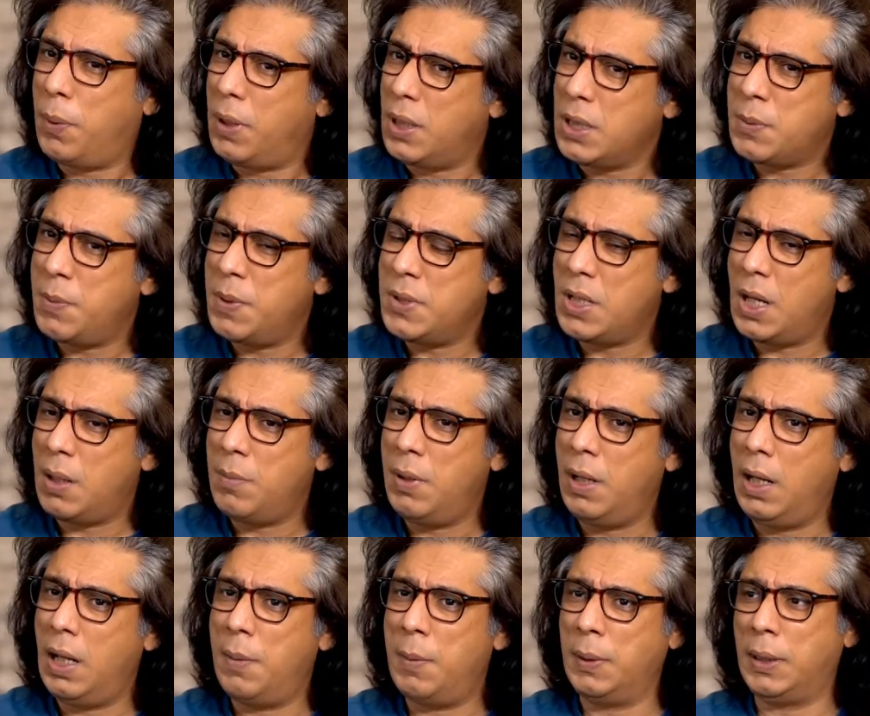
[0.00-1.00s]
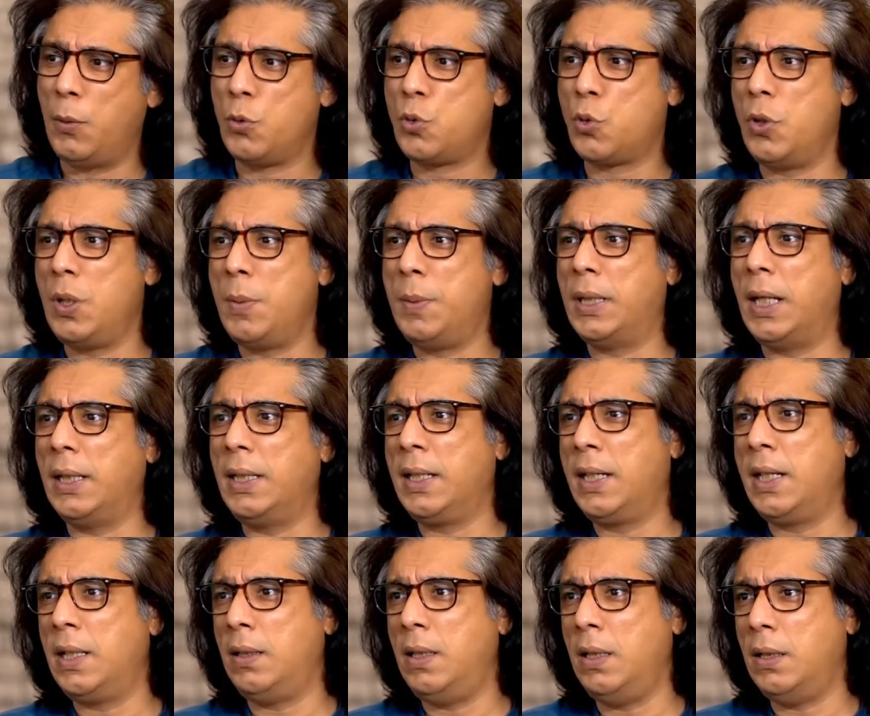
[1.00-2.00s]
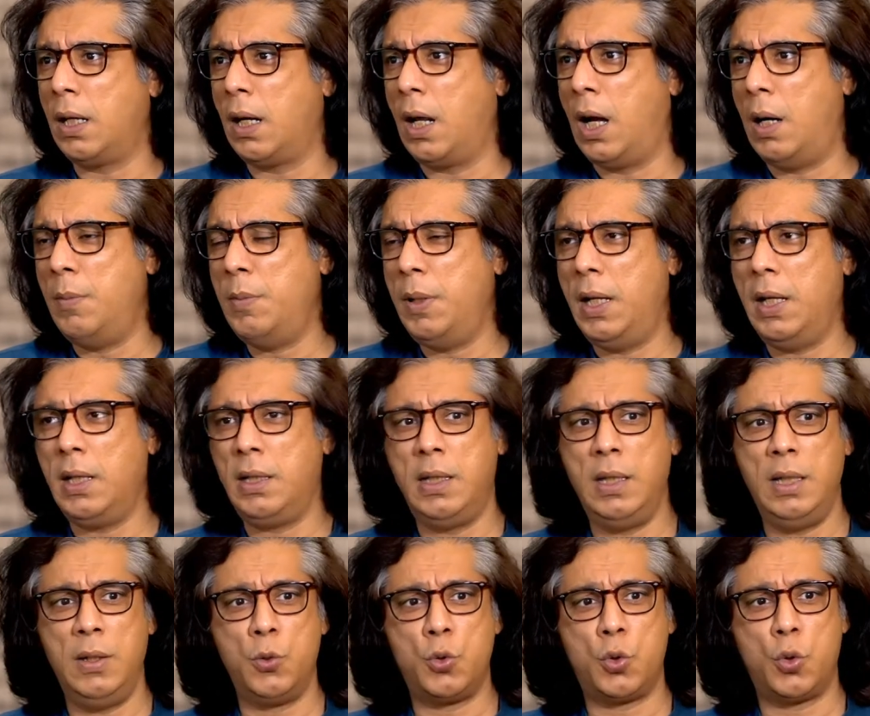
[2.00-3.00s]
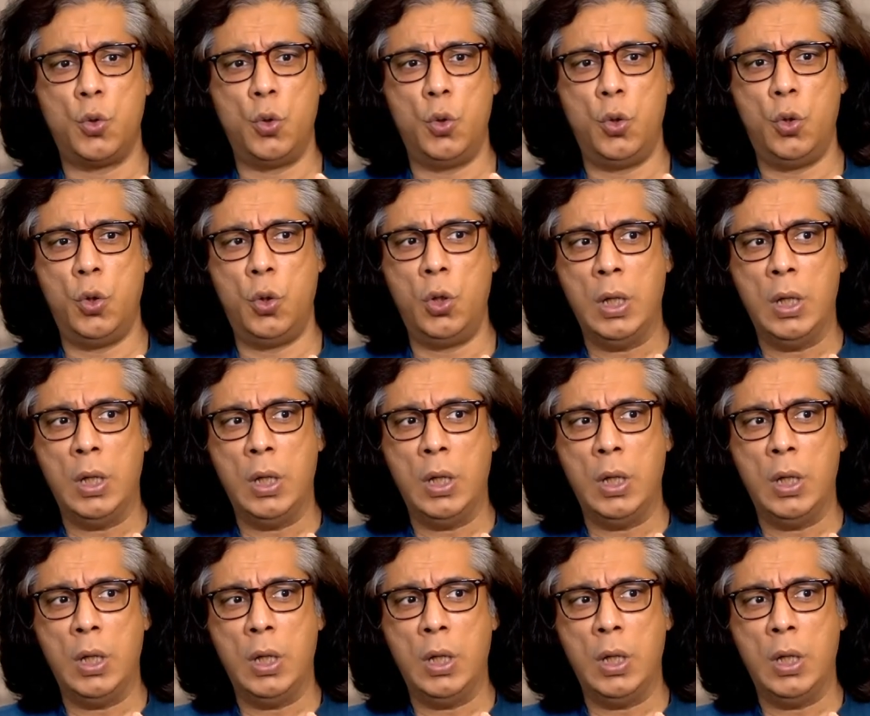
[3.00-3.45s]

पर्क्स में शामिल है मतलब उसको ये बताते हैं कि इतनी तनख्वाह मिलेगी उसको